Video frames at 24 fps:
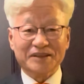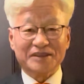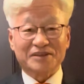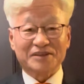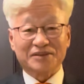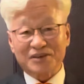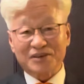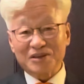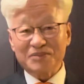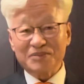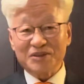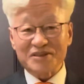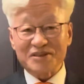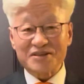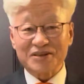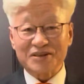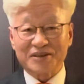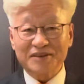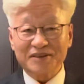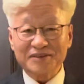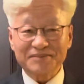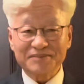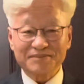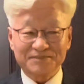
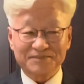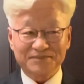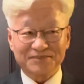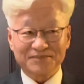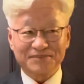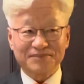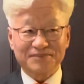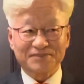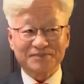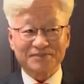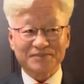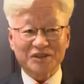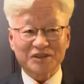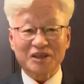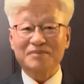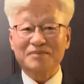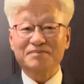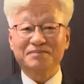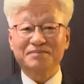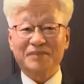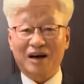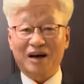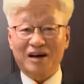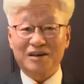그러면서
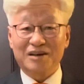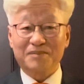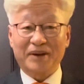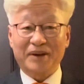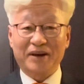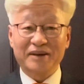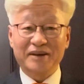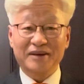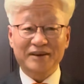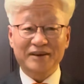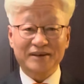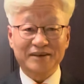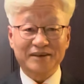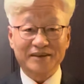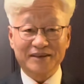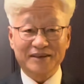참 마음에